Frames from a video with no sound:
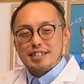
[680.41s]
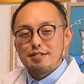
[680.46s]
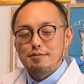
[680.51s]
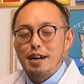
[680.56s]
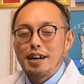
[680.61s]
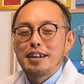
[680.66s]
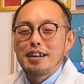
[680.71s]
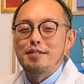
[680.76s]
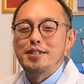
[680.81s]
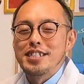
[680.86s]
てし
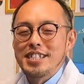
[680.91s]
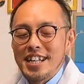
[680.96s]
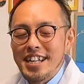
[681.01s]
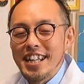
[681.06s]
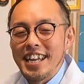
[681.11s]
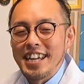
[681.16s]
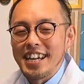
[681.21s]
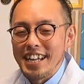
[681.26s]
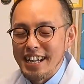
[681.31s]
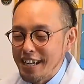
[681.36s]
まうかもしれ
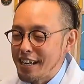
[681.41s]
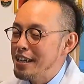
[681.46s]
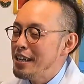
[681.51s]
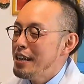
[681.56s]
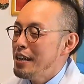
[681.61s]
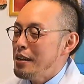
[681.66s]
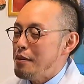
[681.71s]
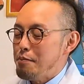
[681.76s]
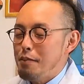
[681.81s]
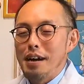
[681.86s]
ないから
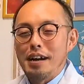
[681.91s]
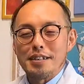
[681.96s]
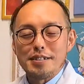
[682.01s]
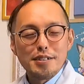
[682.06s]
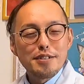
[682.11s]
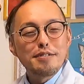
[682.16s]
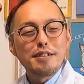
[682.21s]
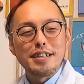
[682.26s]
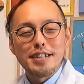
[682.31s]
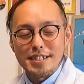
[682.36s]
まあ
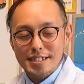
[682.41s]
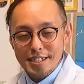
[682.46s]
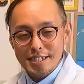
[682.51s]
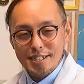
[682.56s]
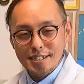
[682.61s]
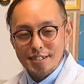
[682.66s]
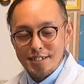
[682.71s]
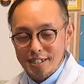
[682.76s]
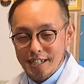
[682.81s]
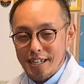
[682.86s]
そこは優
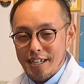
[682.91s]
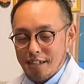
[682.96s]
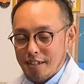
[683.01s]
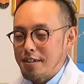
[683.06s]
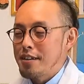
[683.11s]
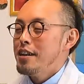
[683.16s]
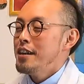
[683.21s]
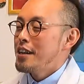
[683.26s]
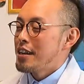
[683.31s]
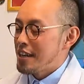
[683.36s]
しくしてあげ
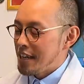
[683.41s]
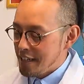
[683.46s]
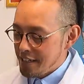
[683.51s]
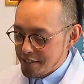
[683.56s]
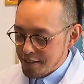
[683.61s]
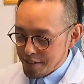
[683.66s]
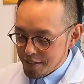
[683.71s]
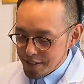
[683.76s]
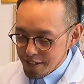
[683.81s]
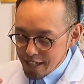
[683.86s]
よう。あ
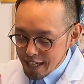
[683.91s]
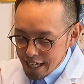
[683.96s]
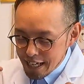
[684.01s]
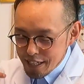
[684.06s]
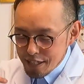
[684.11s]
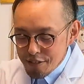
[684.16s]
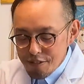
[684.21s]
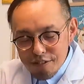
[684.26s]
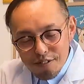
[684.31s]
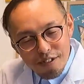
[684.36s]
の替
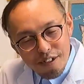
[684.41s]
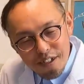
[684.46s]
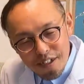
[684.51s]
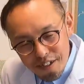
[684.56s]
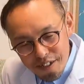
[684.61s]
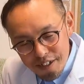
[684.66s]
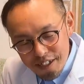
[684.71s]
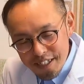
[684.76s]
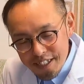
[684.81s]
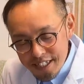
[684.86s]
えの服を
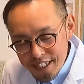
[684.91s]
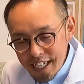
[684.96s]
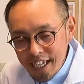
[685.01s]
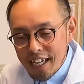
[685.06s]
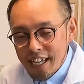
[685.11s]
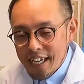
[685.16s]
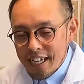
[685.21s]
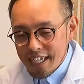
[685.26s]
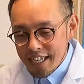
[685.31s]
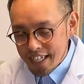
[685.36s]
用意し
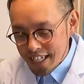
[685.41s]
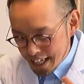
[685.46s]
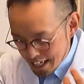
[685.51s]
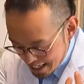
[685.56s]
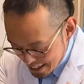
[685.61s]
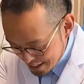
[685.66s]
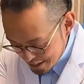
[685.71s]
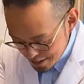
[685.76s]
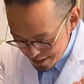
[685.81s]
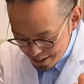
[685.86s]
て
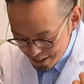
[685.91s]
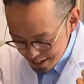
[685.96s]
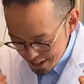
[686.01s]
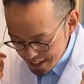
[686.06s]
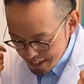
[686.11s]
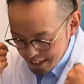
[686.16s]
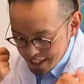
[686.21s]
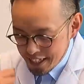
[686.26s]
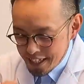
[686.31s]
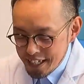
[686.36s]
帰る時
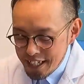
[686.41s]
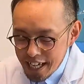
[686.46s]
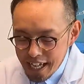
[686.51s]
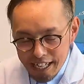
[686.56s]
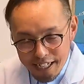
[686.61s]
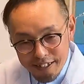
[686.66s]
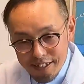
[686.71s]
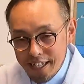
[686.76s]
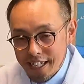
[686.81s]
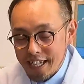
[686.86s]
にね、着替
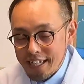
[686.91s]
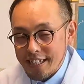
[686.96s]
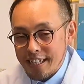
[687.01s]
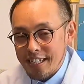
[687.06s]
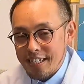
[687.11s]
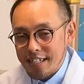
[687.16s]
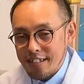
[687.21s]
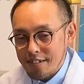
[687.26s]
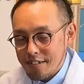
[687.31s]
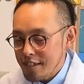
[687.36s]
えるであった
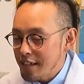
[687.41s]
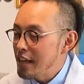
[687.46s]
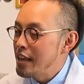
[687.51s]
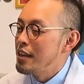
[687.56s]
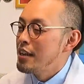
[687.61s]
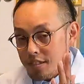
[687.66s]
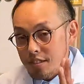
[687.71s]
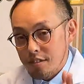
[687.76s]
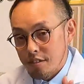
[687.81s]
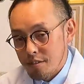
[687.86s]
りだと
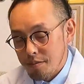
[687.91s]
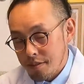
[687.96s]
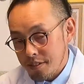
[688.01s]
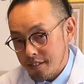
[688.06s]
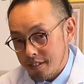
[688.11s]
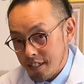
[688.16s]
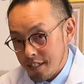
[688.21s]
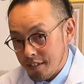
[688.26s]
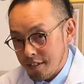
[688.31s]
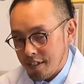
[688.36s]
か、動
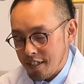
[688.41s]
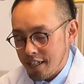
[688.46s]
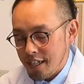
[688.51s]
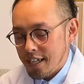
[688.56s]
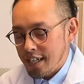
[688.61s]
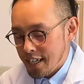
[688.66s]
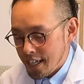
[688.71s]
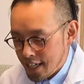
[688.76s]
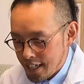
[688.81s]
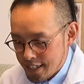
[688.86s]
物園とかか
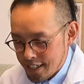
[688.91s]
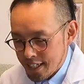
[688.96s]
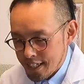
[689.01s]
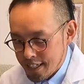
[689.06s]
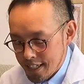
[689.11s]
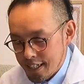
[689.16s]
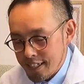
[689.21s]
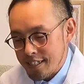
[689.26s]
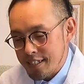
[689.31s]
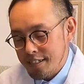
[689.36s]
ら帰ってき
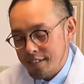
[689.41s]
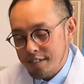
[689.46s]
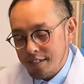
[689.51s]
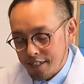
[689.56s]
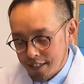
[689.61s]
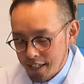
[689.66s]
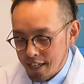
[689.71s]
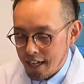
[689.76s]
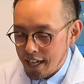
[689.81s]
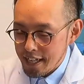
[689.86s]
たらすぐ
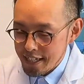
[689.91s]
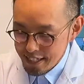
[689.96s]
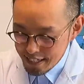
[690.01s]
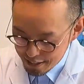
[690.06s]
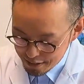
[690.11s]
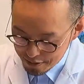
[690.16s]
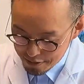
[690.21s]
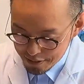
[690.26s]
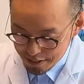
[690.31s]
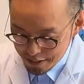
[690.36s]
にね、愛
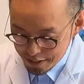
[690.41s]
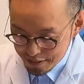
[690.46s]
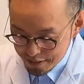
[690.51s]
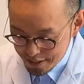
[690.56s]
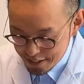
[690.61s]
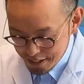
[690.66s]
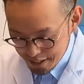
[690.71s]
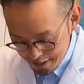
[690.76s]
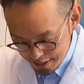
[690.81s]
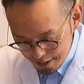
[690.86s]
犬の方に行くん
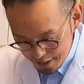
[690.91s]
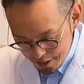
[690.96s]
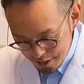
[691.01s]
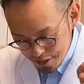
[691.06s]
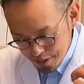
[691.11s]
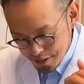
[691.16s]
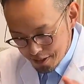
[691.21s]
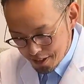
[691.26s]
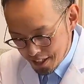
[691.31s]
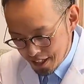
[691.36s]
じゃなくて、
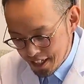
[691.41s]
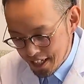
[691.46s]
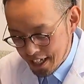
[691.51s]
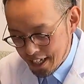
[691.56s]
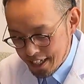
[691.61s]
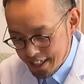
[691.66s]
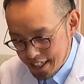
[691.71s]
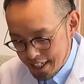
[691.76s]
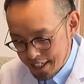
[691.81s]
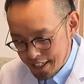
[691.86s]
ちょっと着
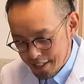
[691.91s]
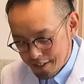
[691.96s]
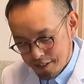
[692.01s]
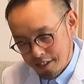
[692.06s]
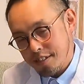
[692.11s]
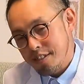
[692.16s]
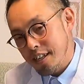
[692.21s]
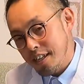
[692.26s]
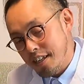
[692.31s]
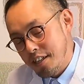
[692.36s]
替えたりだと
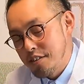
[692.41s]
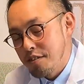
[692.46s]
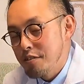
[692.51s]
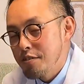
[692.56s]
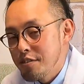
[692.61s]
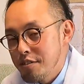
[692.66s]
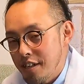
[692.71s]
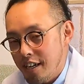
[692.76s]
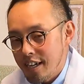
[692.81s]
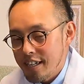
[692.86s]
か、先にお
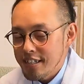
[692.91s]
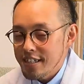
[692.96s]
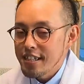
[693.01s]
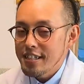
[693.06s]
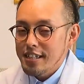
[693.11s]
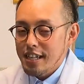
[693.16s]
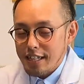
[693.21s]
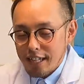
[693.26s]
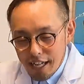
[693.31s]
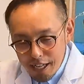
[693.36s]
風呂入っ
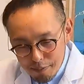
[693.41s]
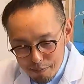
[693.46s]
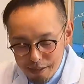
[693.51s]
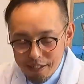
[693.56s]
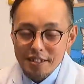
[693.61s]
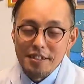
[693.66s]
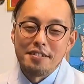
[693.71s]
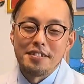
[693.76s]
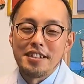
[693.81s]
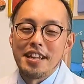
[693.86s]
て、ただい
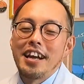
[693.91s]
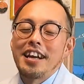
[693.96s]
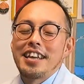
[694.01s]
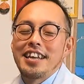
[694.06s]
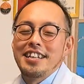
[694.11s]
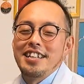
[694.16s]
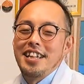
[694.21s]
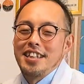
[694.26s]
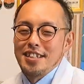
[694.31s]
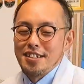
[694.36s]
まって言ってあ
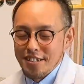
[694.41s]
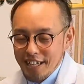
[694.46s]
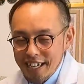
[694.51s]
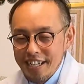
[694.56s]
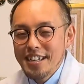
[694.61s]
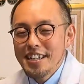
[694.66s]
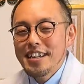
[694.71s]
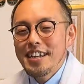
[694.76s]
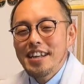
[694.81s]
げるだとか、